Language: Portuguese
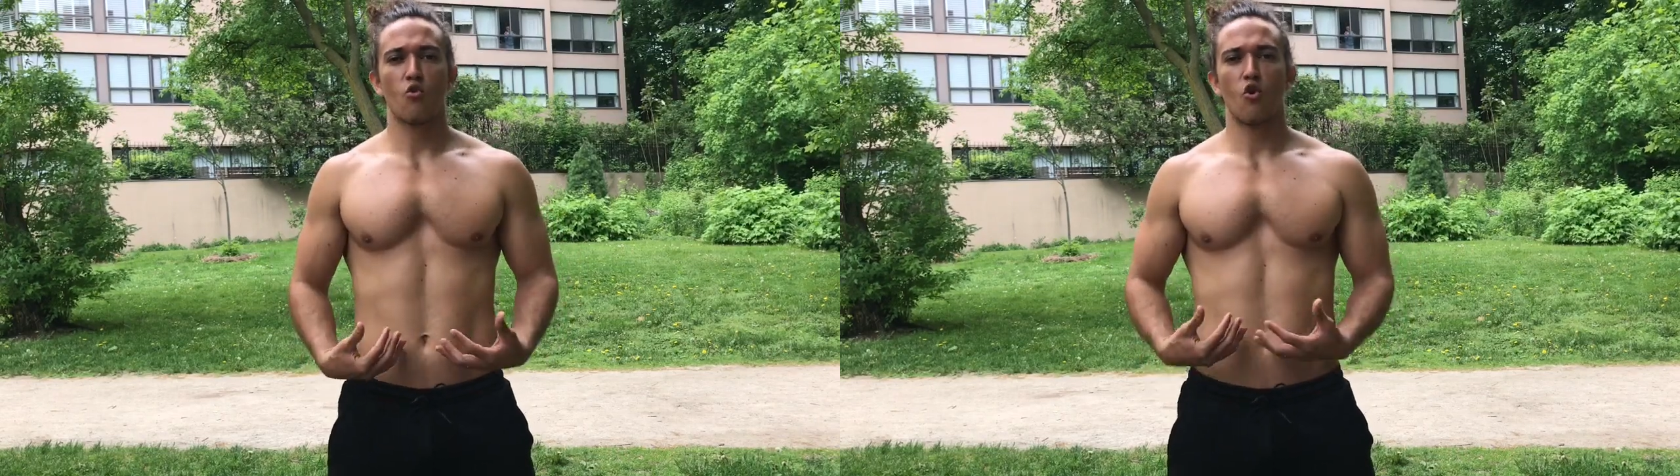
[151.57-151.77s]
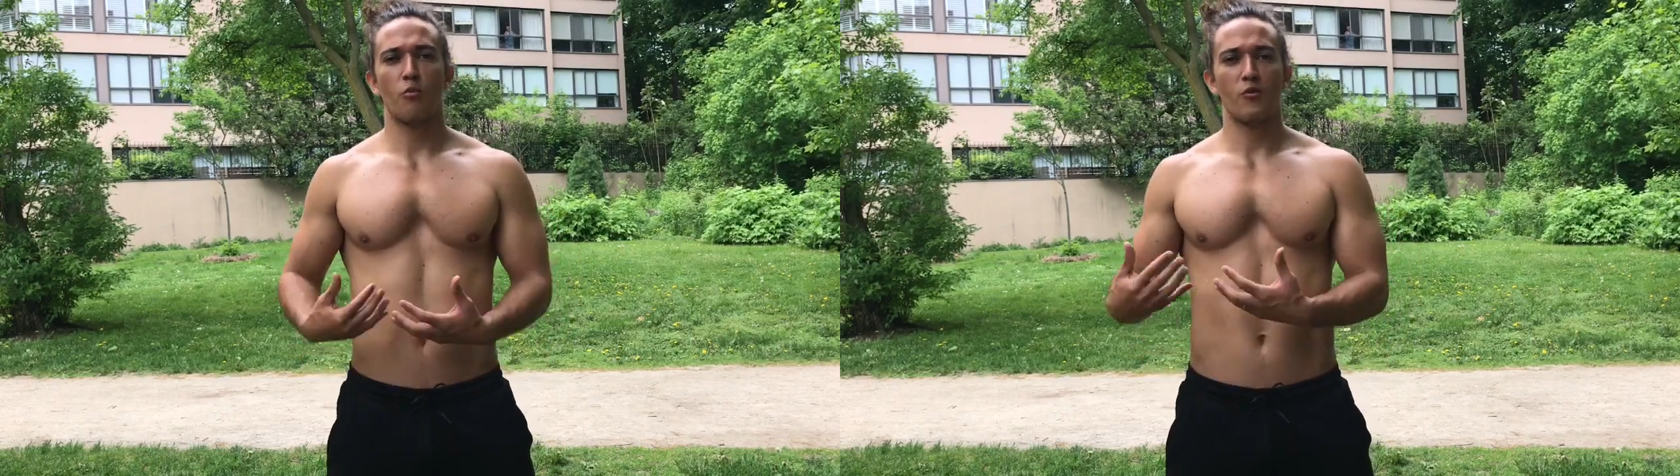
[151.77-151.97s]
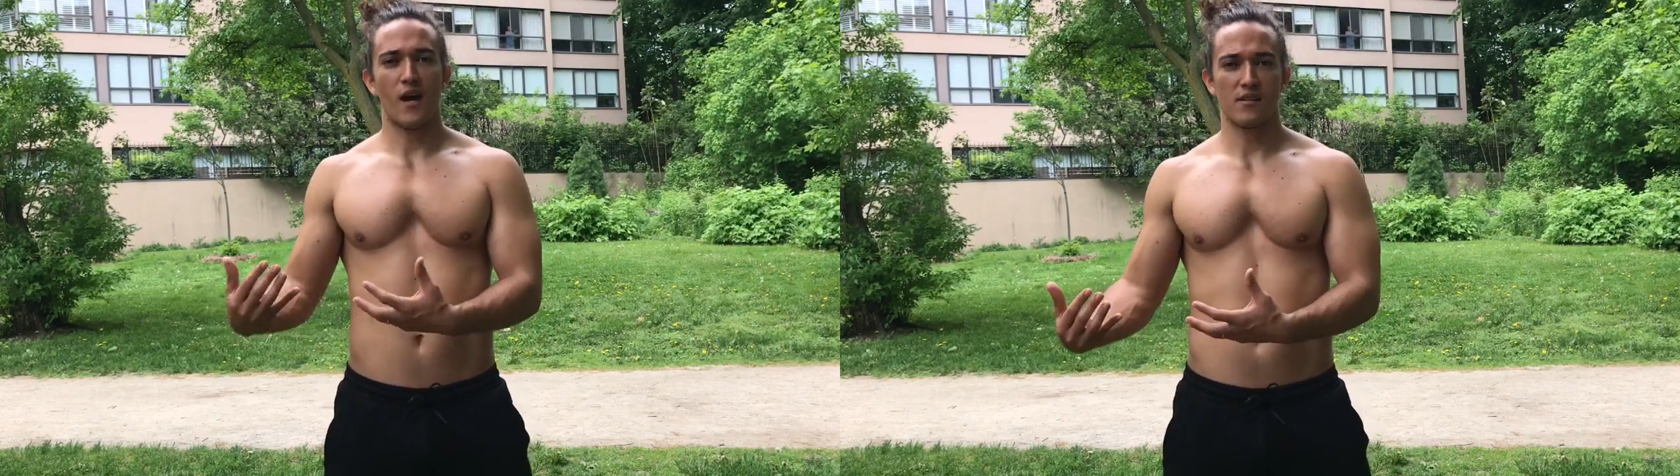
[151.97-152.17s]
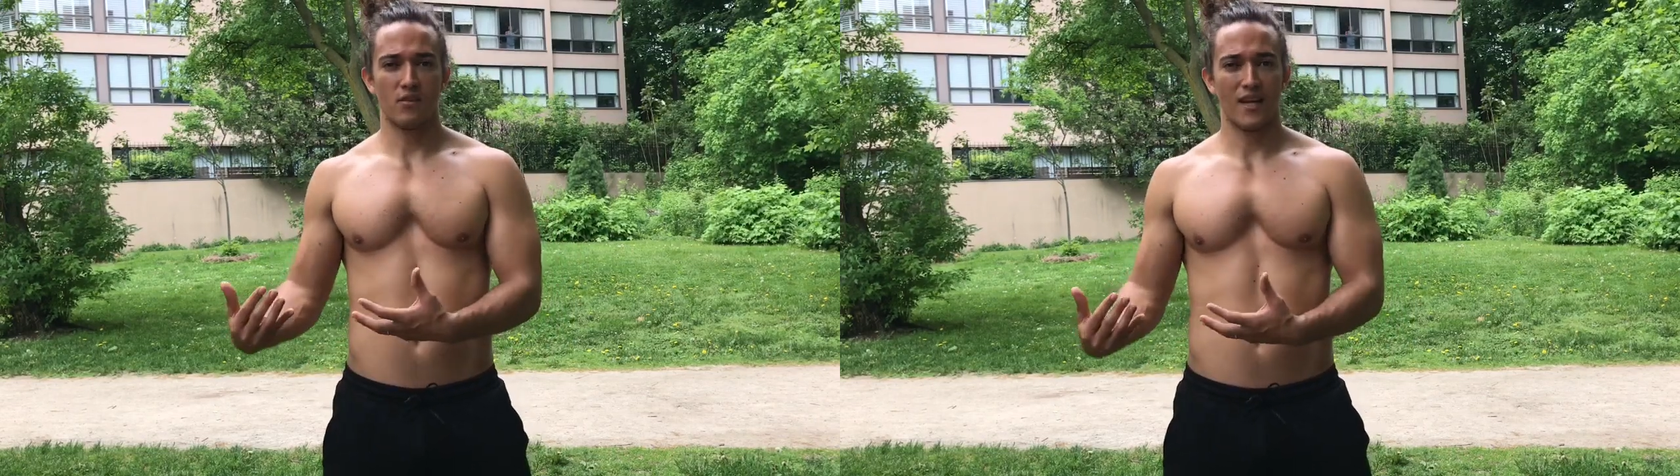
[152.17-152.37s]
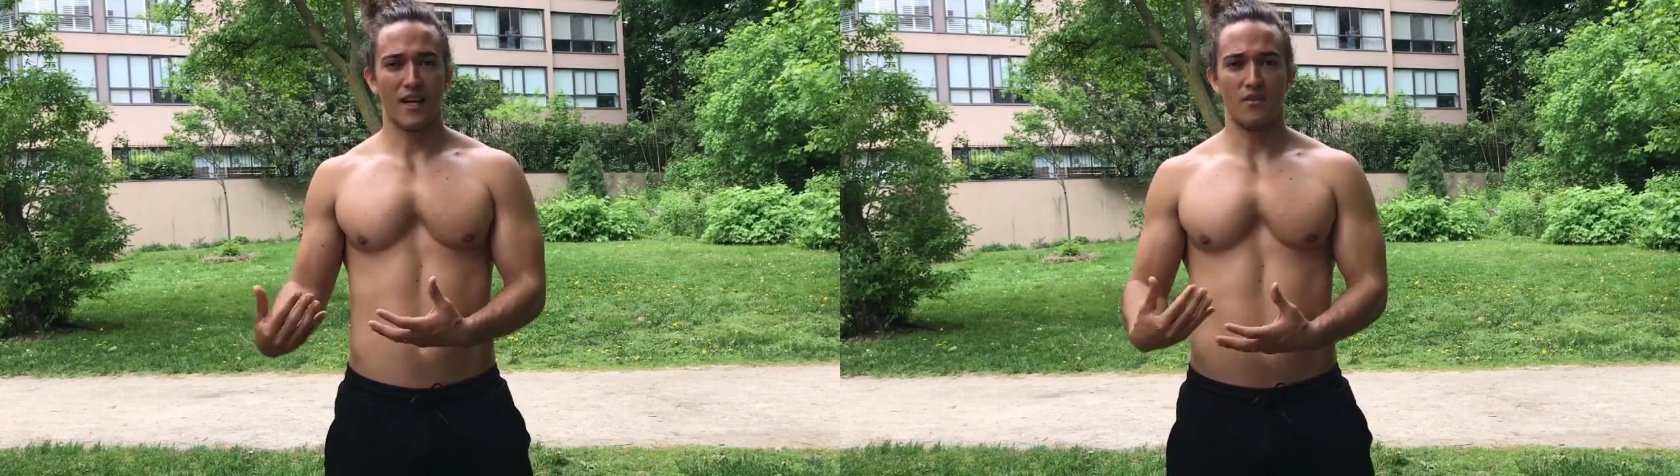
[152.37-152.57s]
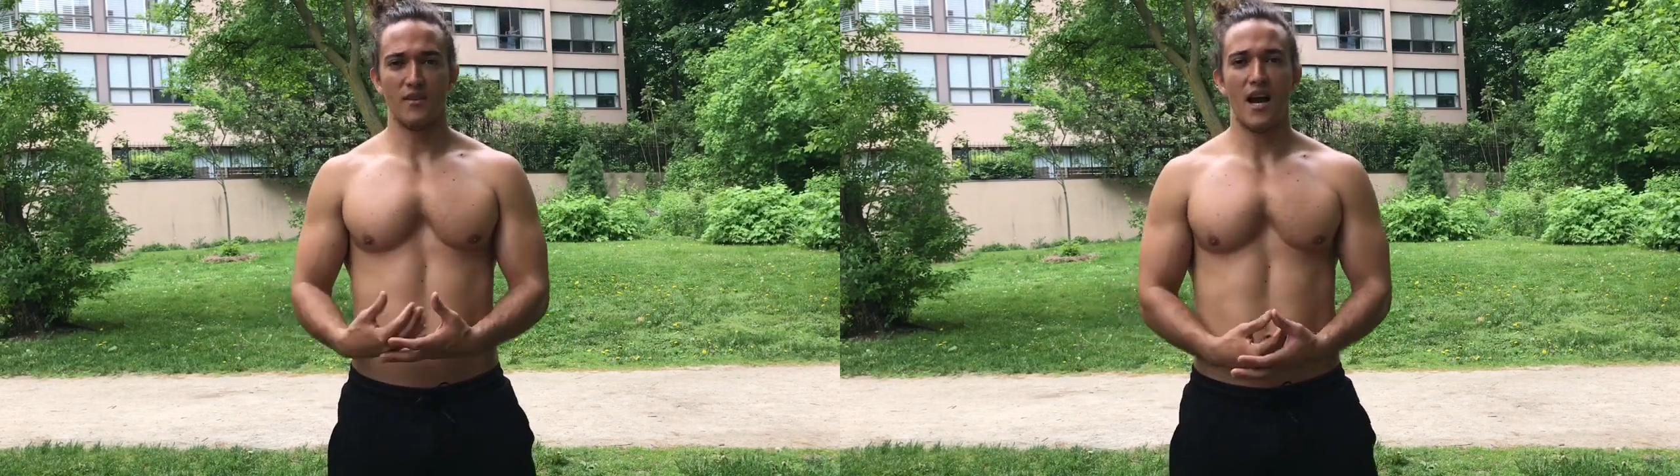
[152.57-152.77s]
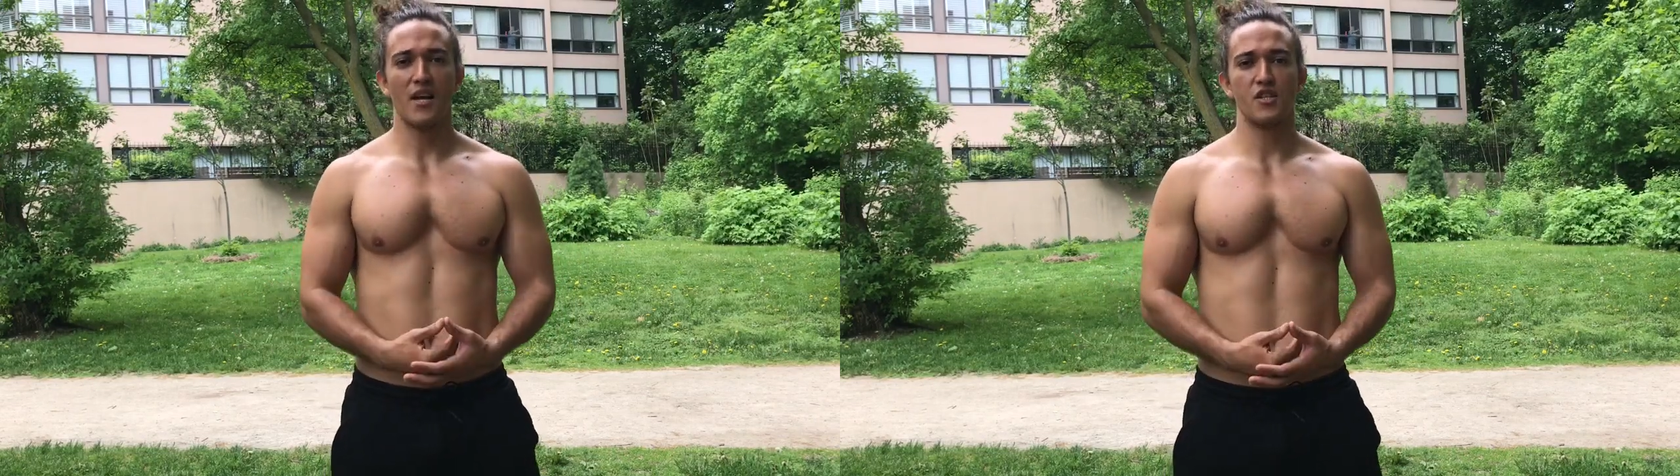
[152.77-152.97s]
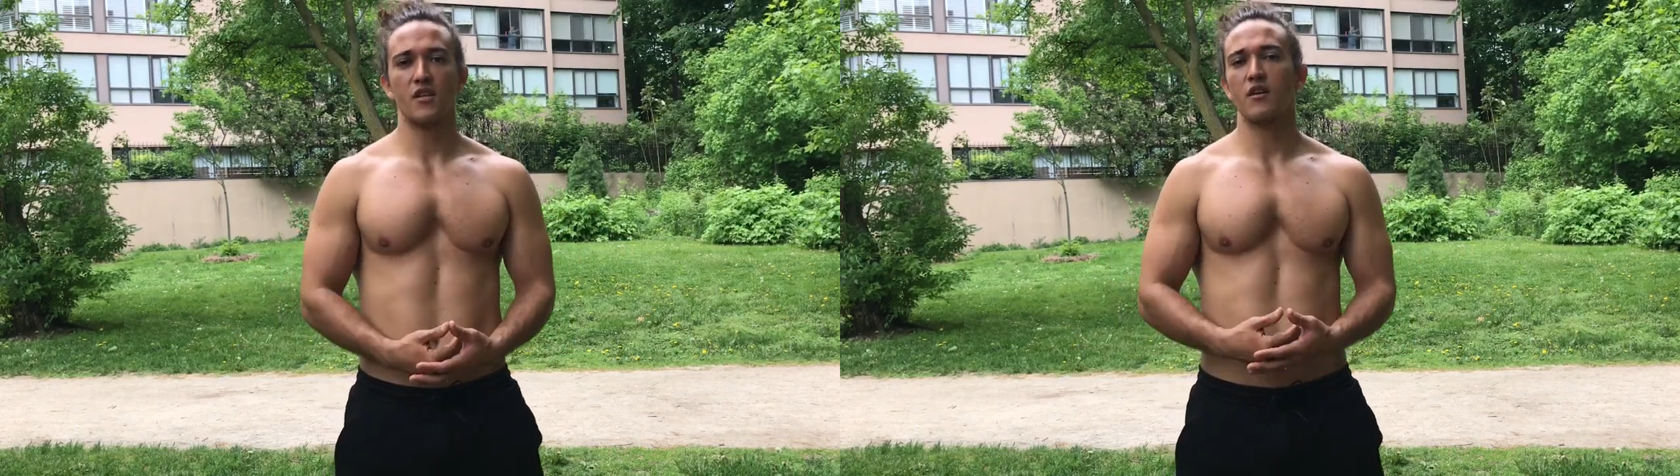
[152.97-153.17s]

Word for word: corpo e a ação da gravidade,